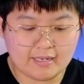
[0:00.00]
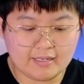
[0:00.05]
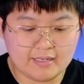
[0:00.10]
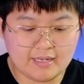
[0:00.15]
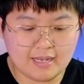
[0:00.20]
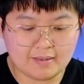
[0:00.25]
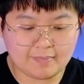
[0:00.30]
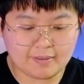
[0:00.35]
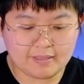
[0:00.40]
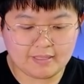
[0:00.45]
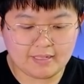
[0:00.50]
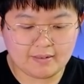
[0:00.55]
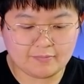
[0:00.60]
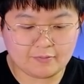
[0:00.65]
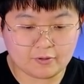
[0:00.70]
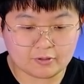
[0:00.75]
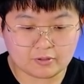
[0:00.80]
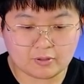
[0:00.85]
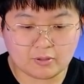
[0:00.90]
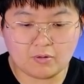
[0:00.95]
เลือกไปที่
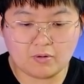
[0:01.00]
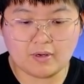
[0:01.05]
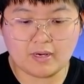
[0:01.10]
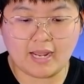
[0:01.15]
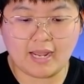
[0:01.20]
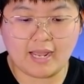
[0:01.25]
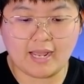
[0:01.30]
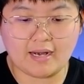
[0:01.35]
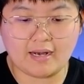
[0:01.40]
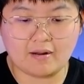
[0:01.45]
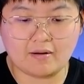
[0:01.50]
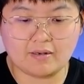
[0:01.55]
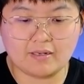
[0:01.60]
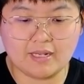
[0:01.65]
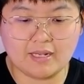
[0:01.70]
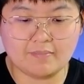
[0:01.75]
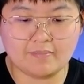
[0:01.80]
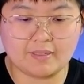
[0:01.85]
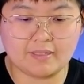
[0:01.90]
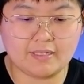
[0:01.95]
โฟโต้นะคะแล้ว
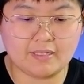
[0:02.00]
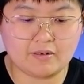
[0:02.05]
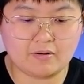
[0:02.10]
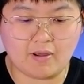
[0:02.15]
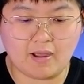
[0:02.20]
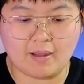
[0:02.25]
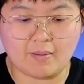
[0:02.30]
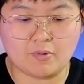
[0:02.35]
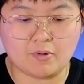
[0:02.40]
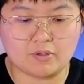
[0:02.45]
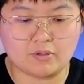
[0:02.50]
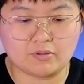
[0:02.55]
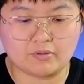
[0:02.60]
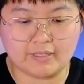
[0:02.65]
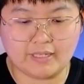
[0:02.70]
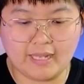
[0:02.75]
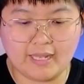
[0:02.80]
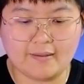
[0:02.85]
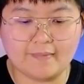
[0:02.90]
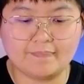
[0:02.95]
เลื่อนไปที่ขวาบนตร
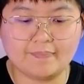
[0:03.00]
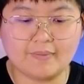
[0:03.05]
งนี้